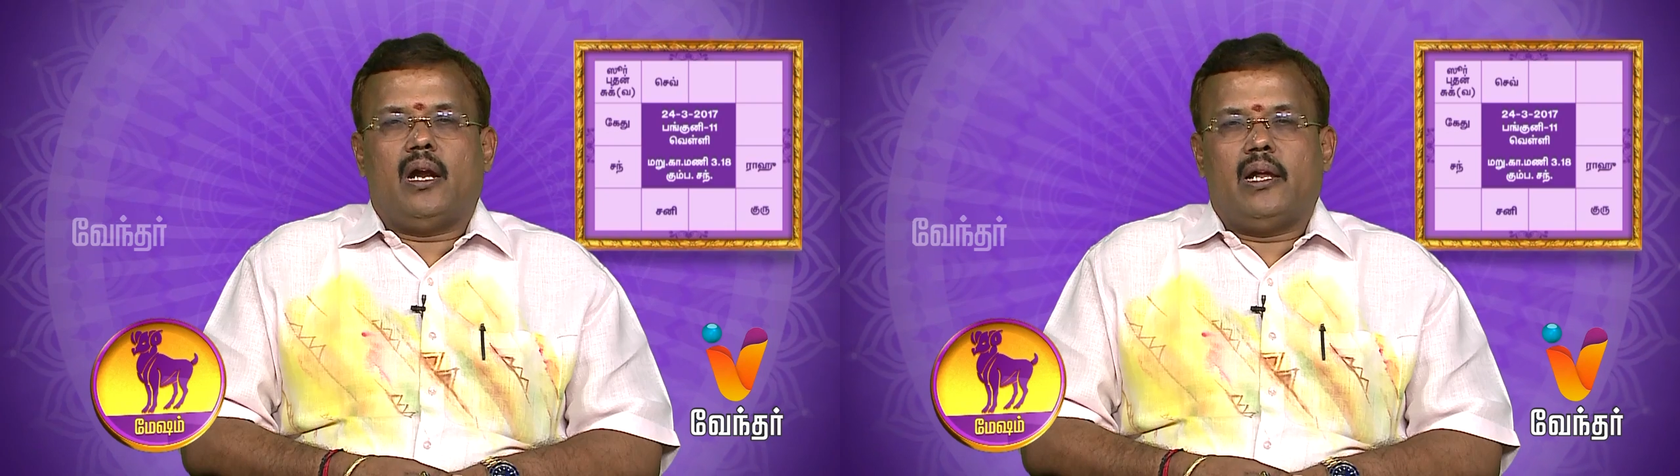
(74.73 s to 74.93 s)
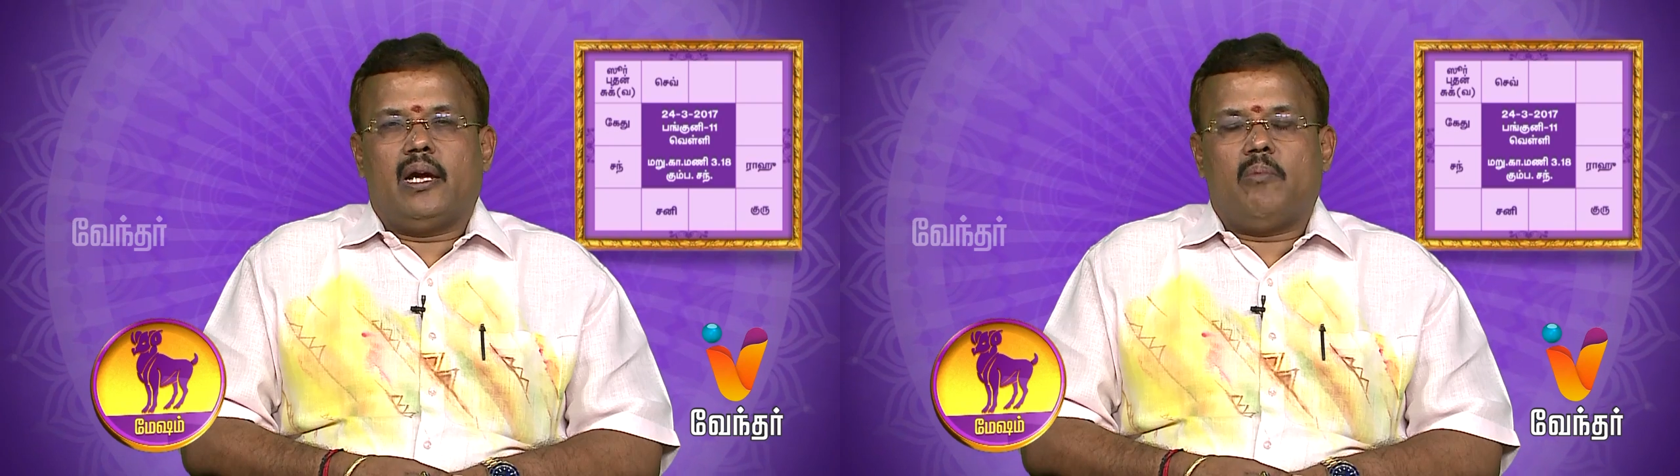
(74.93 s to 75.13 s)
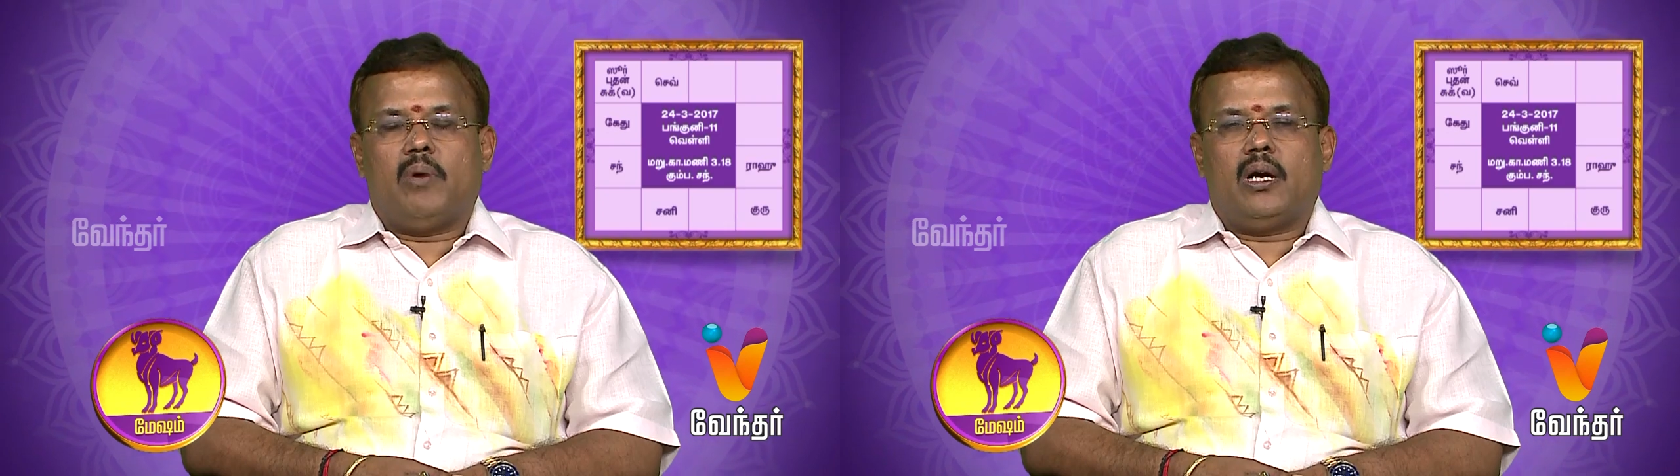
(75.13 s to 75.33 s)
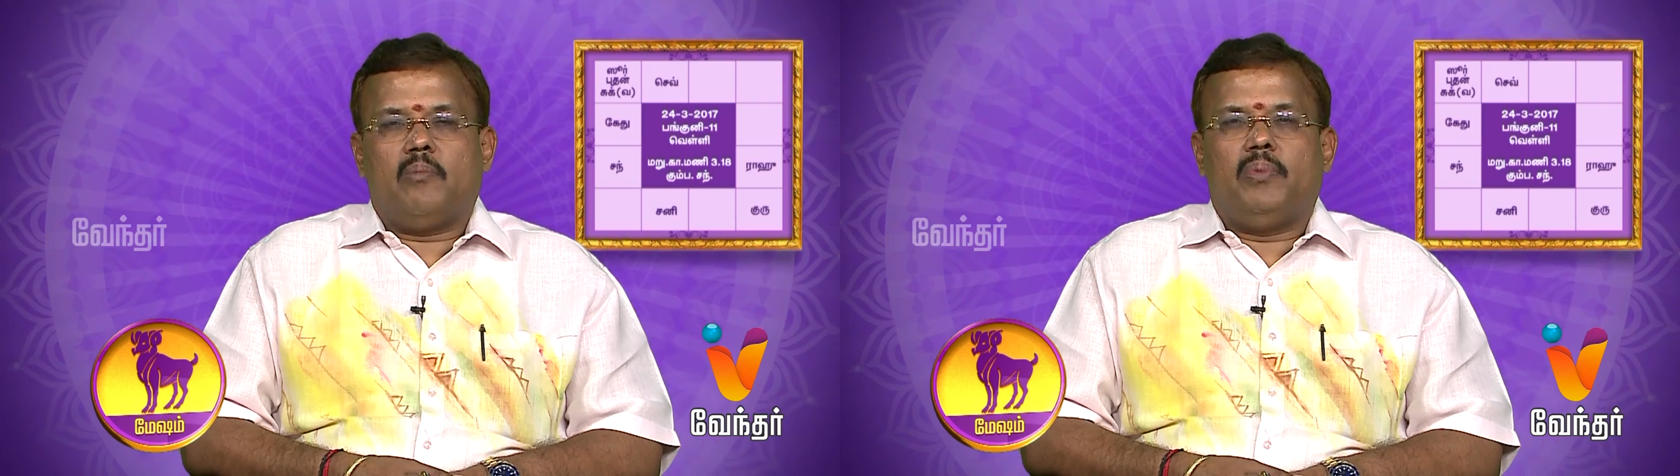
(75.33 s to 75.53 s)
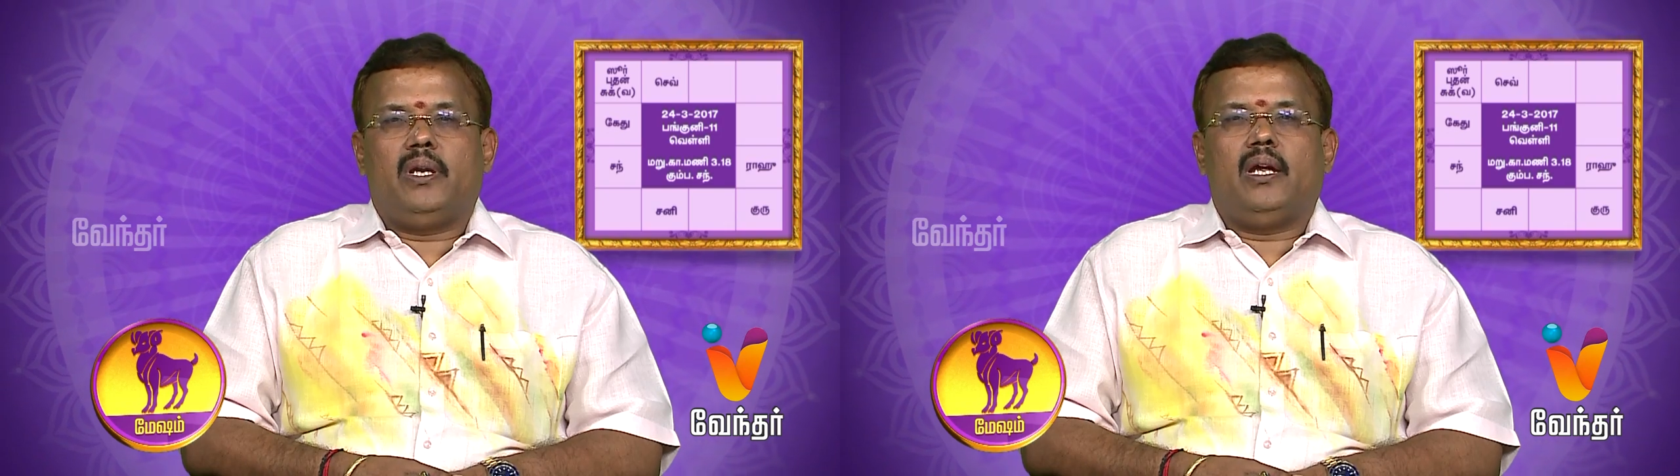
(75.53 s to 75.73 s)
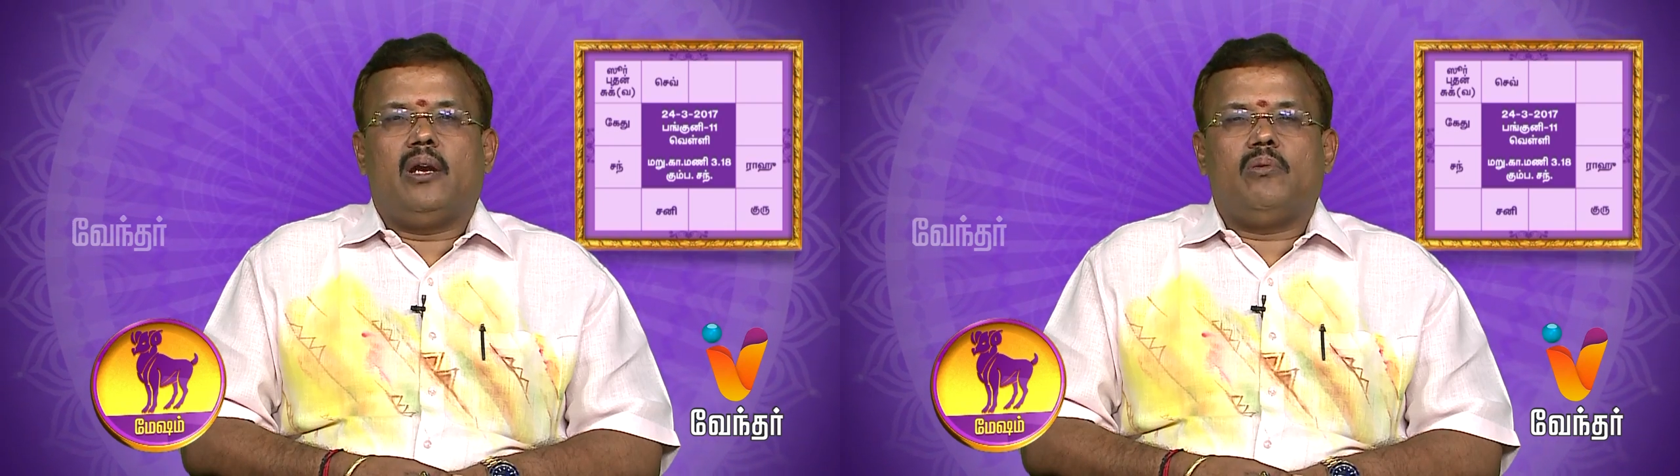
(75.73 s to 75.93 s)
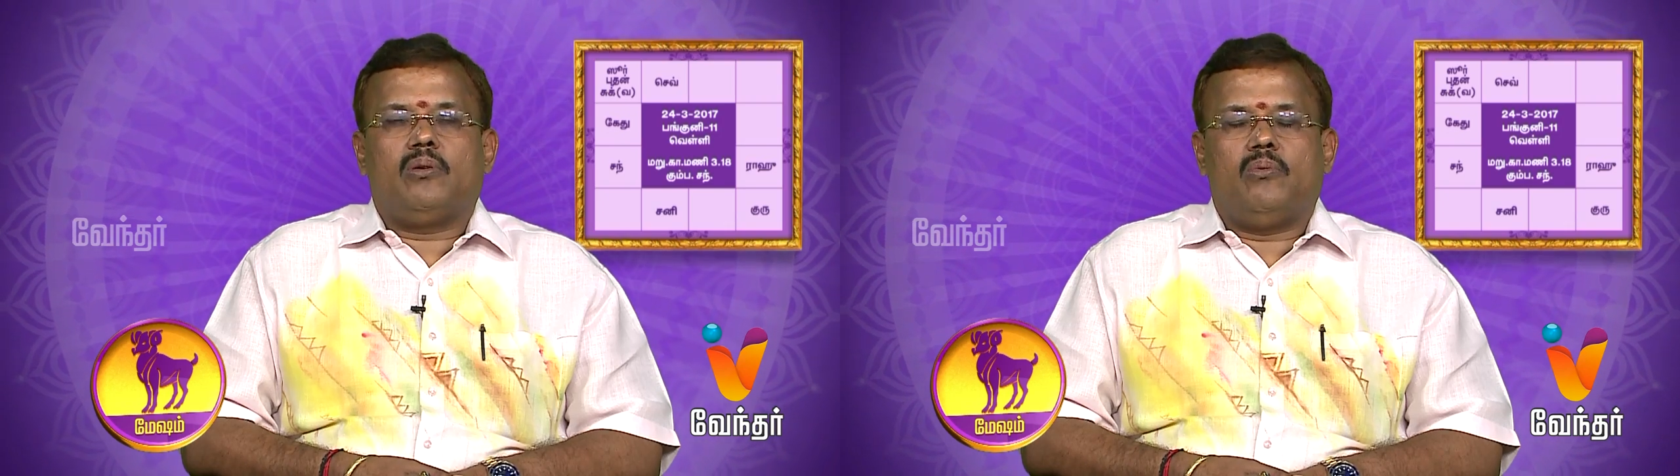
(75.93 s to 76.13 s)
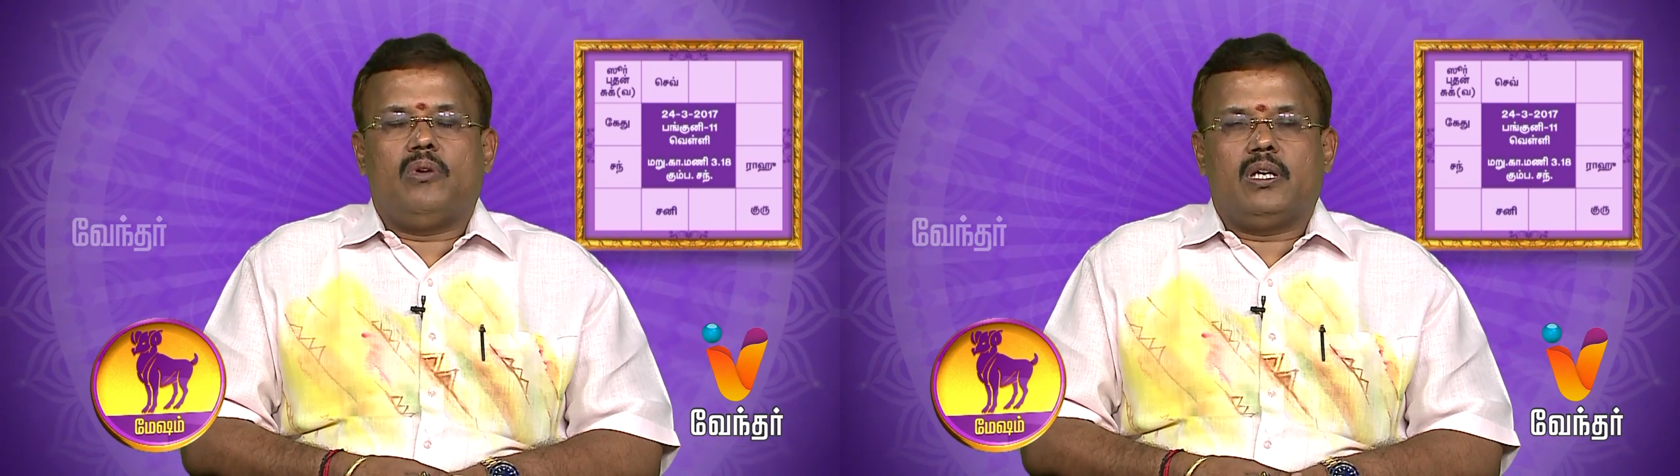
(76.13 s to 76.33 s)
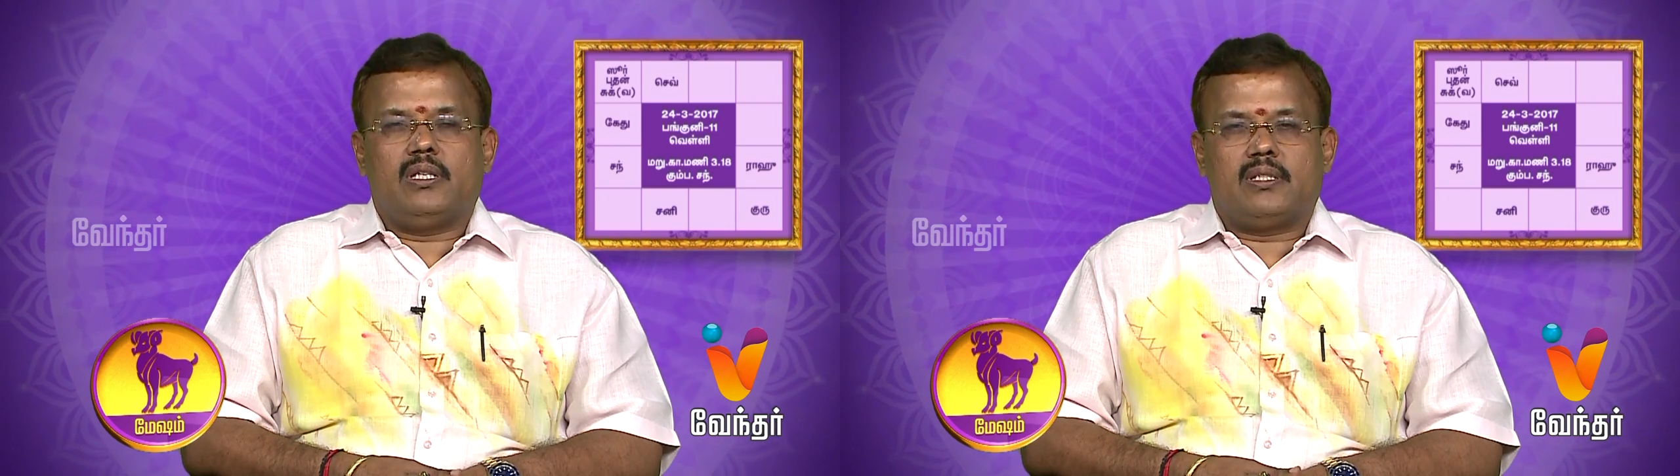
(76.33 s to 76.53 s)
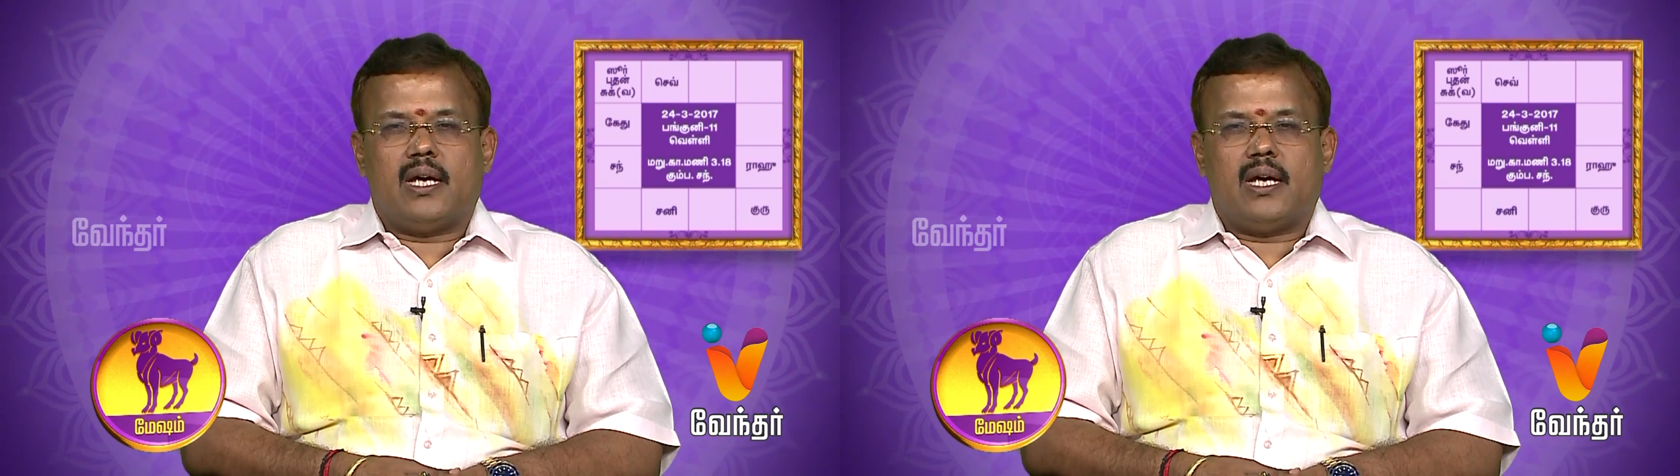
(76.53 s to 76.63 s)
அநேகமாக பெரிய அளவுக்கு உங்களுக்கு